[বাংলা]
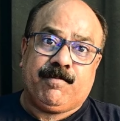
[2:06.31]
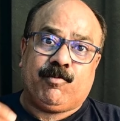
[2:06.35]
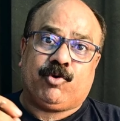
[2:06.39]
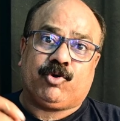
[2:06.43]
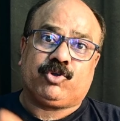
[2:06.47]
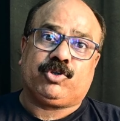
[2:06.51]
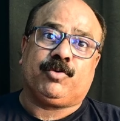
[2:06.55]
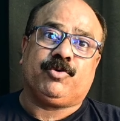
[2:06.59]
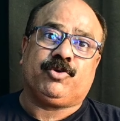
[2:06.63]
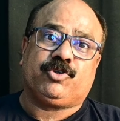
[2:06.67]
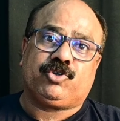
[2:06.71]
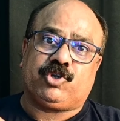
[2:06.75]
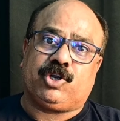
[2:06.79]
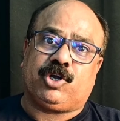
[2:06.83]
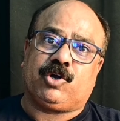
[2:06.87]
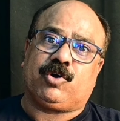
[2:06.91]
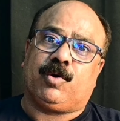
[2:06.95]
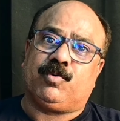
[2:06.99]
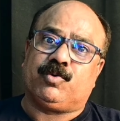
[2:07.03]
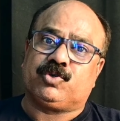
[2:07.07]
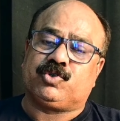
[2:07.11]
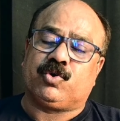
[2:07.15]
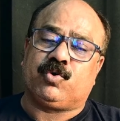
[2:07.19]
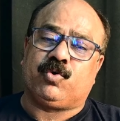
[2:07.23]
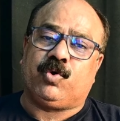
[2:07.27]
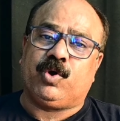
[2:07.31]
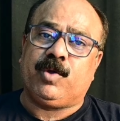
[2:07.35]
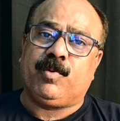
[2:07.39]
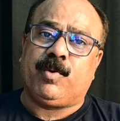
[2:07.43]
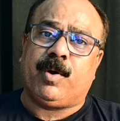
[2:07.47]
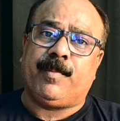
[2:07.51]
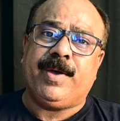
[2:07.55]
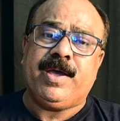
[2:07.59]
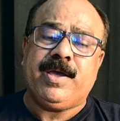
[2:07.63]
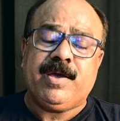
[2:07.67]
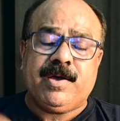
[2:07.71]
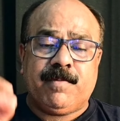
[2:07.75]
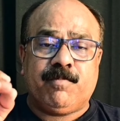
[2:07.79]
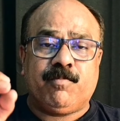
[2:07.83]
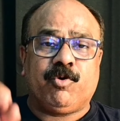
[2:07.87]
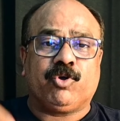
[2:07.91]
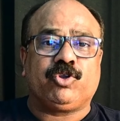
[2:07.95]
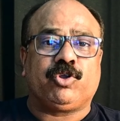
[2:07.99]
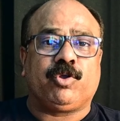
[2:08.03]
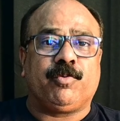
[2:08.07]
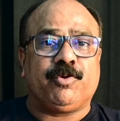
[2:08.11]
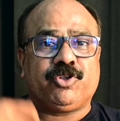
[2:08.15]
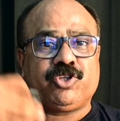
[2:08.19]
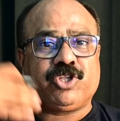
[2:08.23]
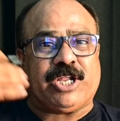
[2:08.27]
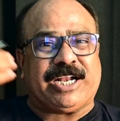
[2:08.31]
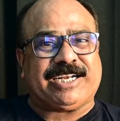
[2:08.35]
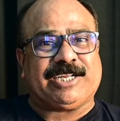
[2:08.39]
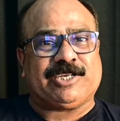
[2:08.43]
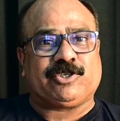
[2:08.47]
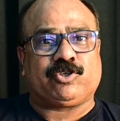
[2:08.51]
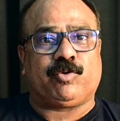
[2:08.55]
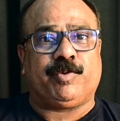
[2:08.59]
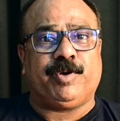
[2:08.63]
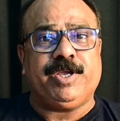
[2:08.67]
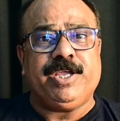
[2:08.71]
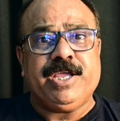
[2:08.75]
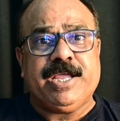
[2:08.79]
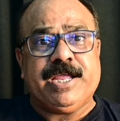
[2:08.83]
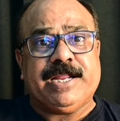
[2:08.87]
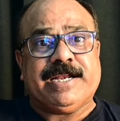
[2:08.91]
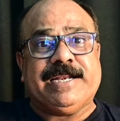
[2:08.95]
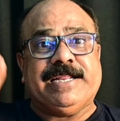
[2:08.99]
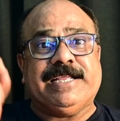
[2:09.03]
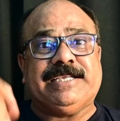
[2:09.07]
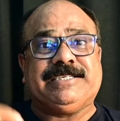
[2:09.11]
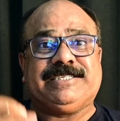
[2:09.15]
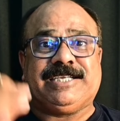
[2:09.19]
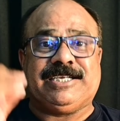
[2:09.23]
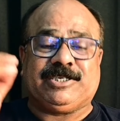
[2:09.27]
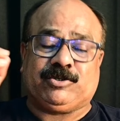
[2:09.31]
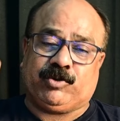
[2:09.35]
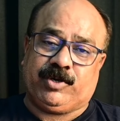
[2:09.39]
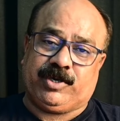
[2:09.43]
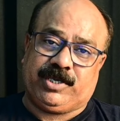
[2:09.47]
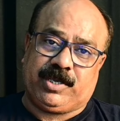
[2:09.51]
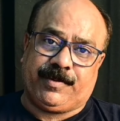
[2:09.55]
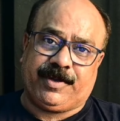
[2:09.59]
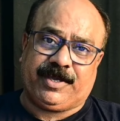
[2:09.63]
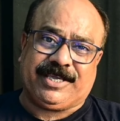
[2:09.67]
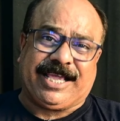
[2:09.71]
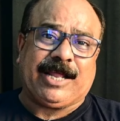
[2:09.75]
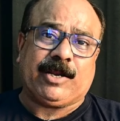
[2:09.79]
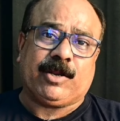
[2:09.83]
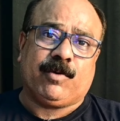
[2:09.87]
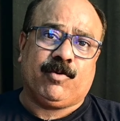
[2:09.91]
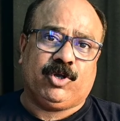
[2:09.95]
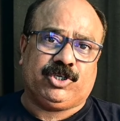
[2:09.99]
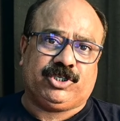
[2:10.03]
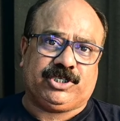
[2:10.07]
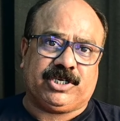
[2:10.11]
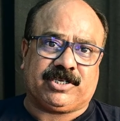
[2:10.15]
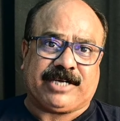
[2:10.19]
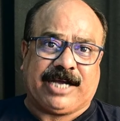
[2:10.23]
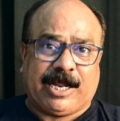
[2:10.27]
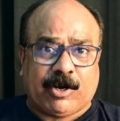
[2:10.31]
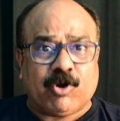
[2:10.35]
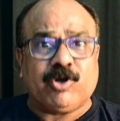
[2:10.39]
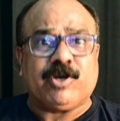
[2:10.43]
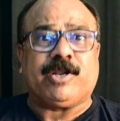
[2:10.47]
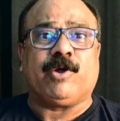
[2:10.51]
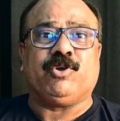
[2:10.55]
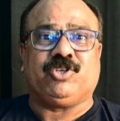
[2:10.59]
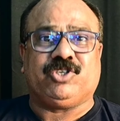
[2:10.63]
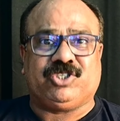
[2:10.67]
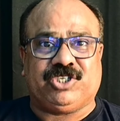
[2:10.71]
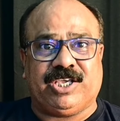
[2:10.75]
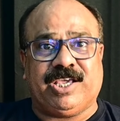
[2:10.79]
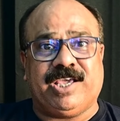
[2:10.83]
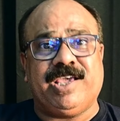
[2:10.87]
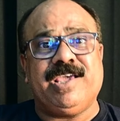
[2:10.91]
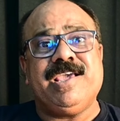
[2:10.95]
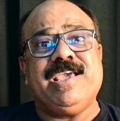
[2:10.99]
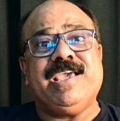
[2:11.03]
মধ্যবিত্তরা ক্রমশ গরিব হবে মধ্যবিত্তরা একটা সময় নিঃশেষ হয়ে যাবে কেন বলছেন কারণটা হচ্ছে